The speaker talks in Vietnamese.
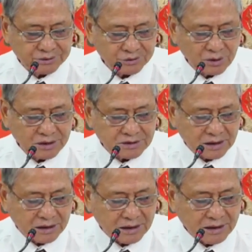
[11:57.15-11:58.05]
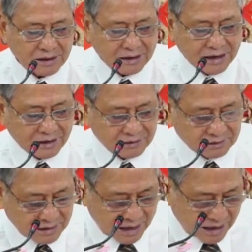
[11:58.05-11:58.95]
Nói lên rằng là Ngài
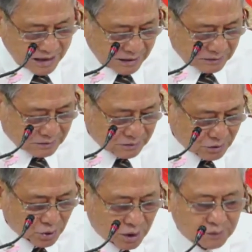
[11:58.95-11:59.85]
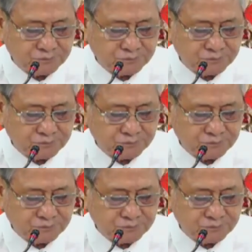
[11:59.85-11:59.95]
tha thứ cho ông